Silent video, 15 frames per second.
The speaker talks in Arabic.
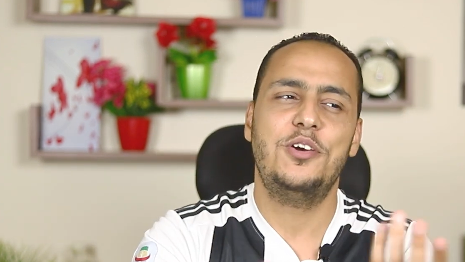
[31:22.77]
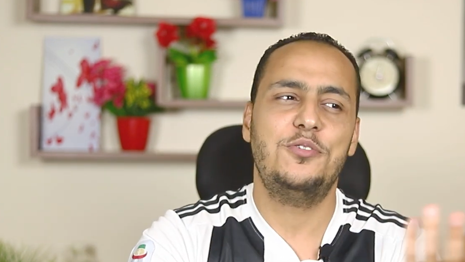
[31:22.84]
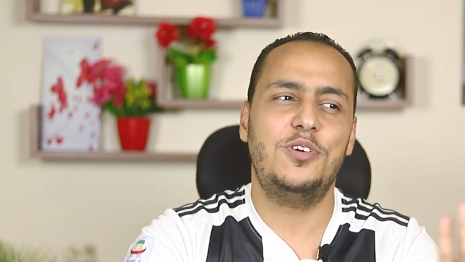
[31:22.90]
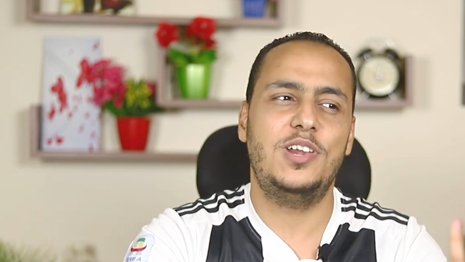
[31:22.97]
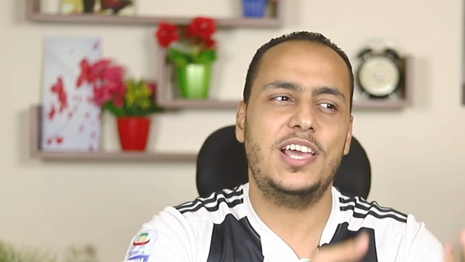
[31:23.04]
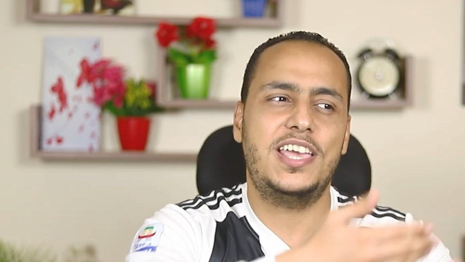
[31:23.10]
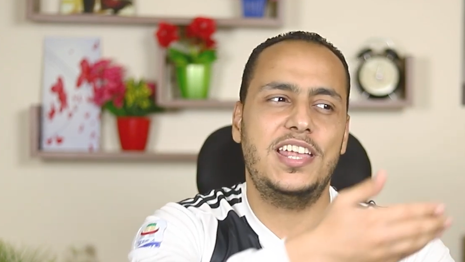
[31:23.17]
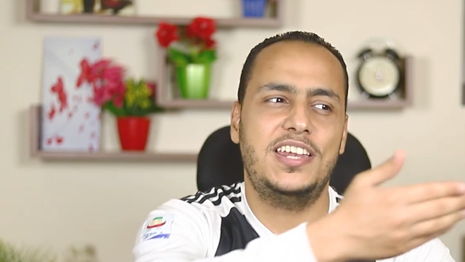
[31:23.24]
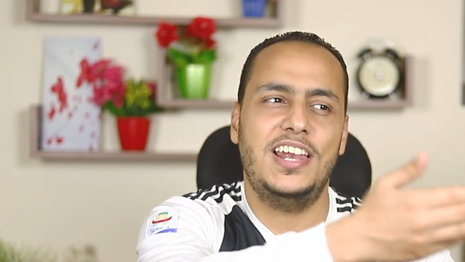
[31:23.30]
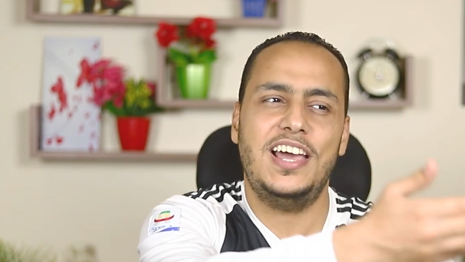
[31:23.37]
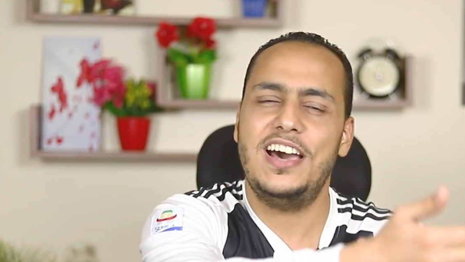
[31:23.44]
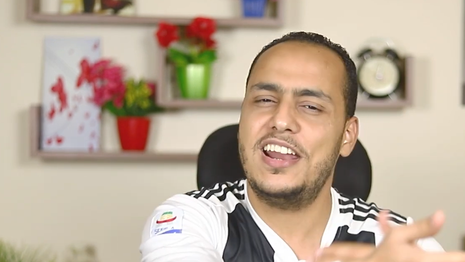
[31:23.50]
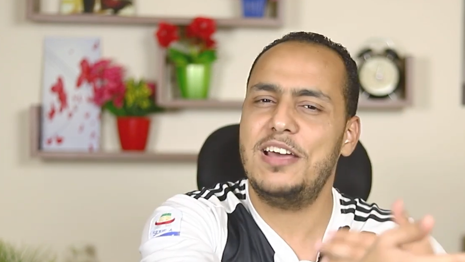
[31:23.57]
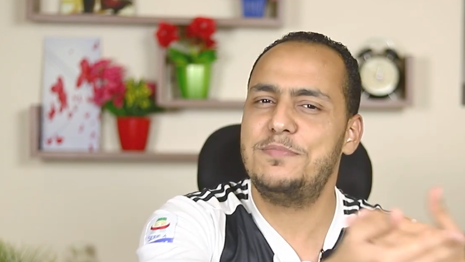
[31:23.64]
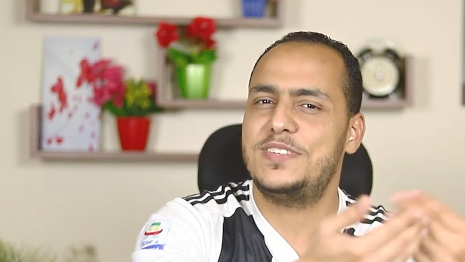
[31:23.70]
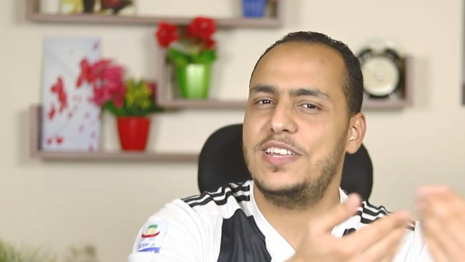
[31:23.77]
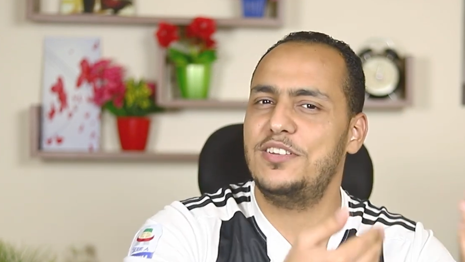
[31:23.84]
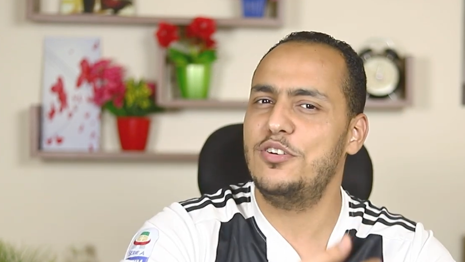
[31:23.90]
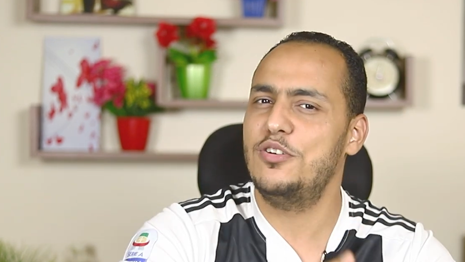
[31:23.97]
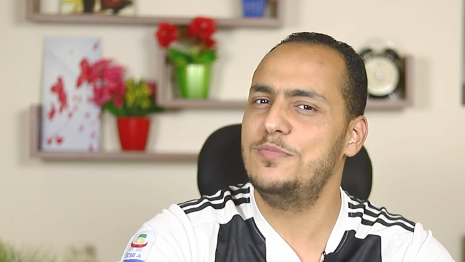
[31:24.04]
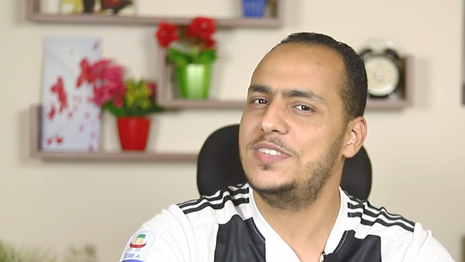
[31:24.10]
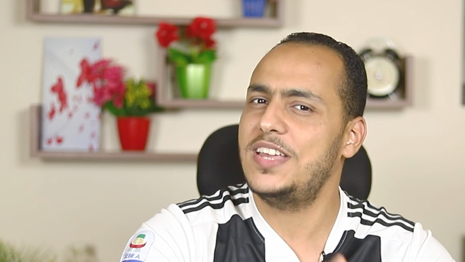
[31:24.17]
يقول لك ان العرب
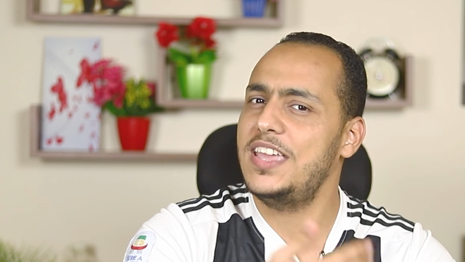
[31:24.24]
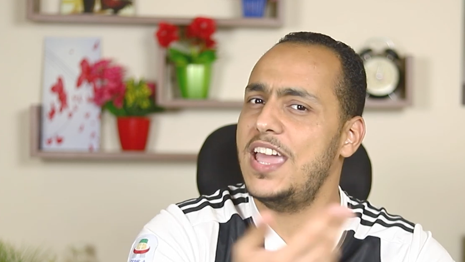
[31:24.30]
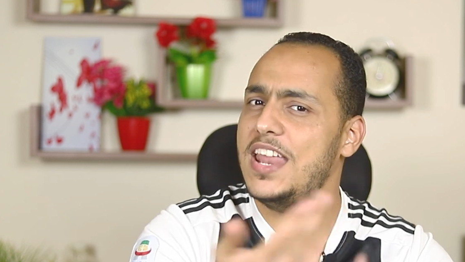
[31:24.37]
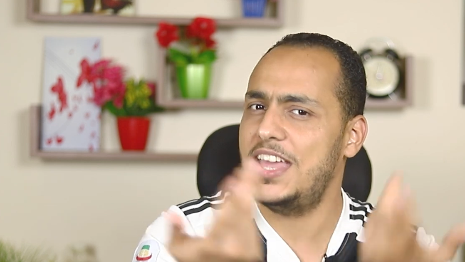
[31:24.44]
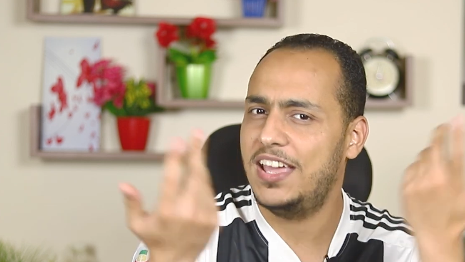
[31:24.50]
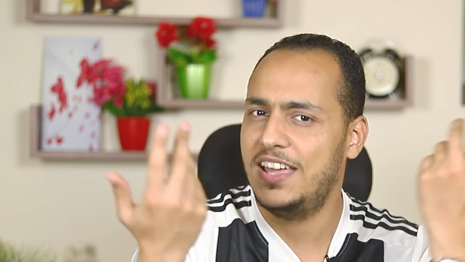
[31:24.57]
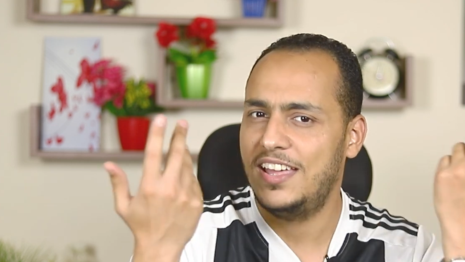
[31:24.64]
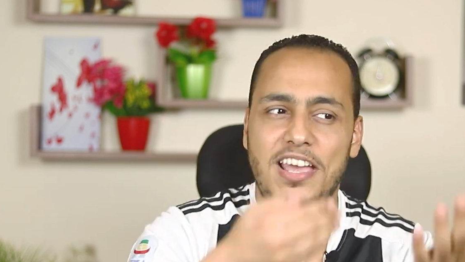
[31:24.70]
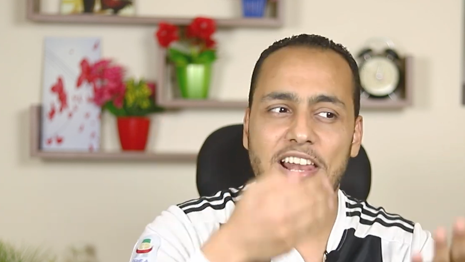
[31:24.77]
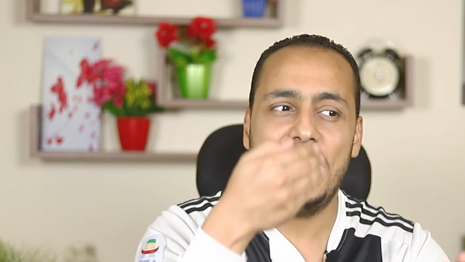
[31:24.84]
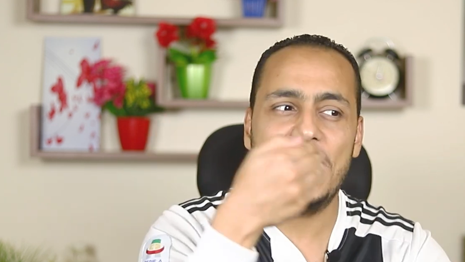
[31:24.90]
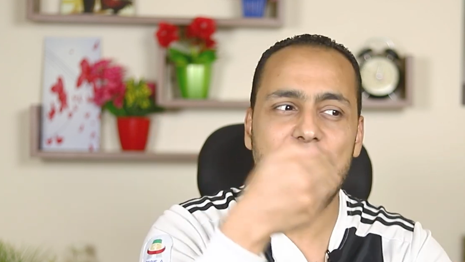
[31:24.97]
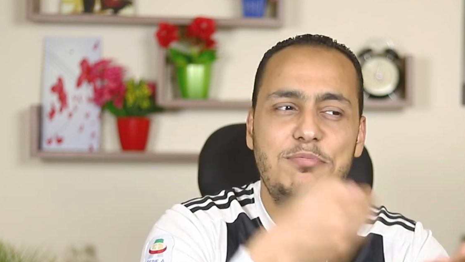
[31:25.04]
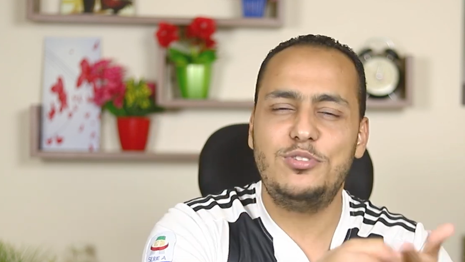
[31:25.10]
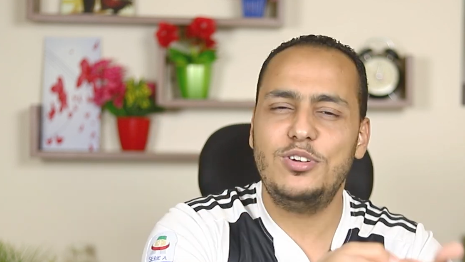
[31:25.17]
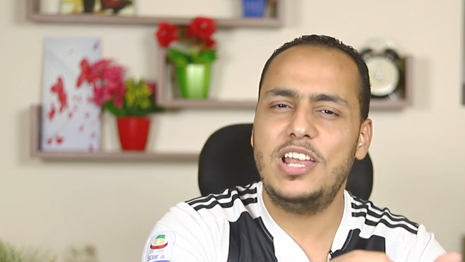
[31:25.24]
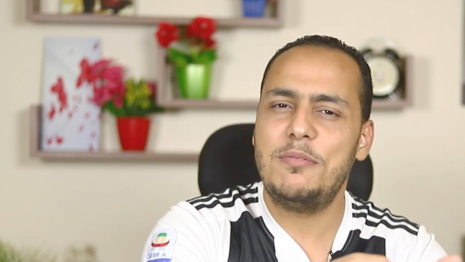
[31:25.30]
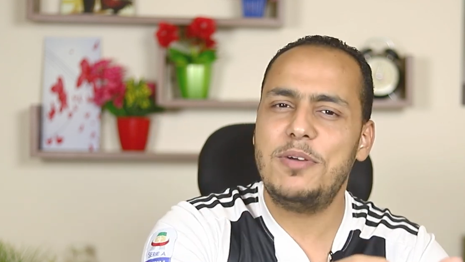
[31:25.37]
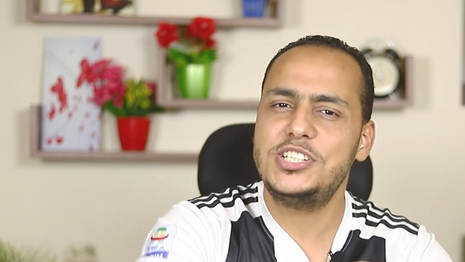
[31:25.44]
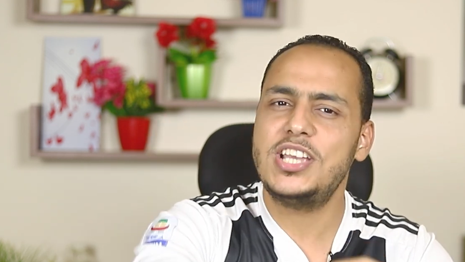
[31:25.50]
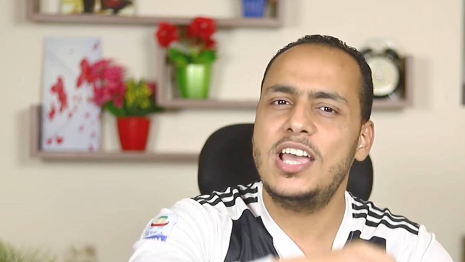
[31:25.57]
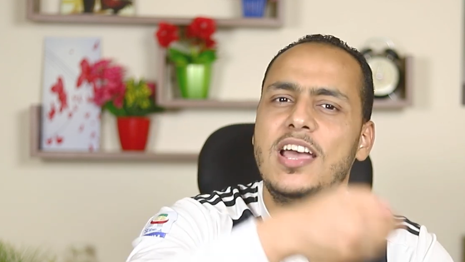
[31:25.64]
زيهم زينا العرب دول يا
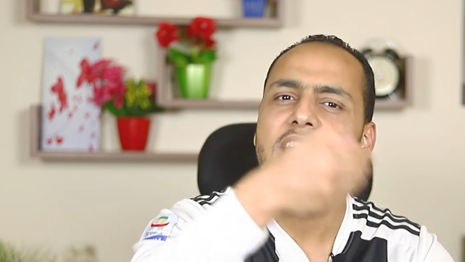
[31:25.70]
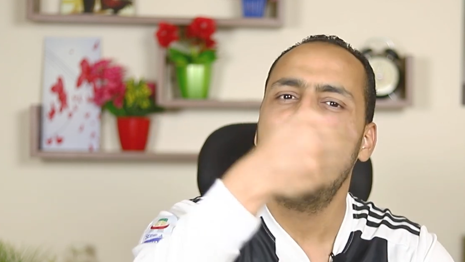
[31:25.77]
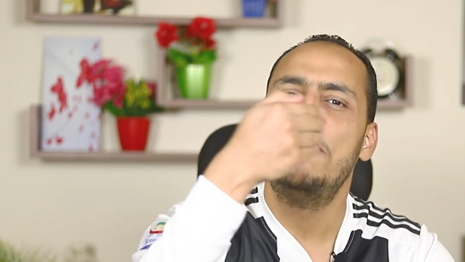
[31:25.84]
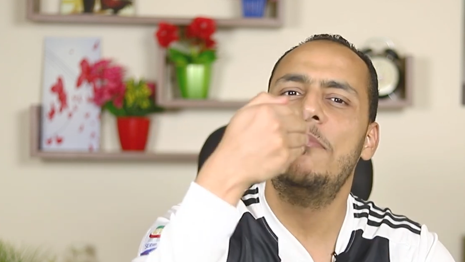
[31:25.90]
باشا